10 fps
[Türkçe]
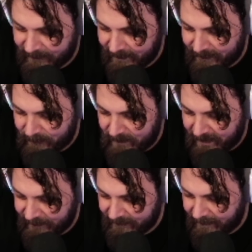Chat bir
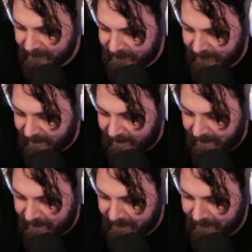yaşlandın
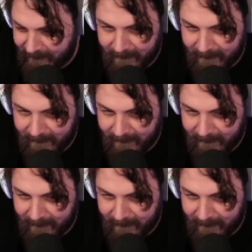ya.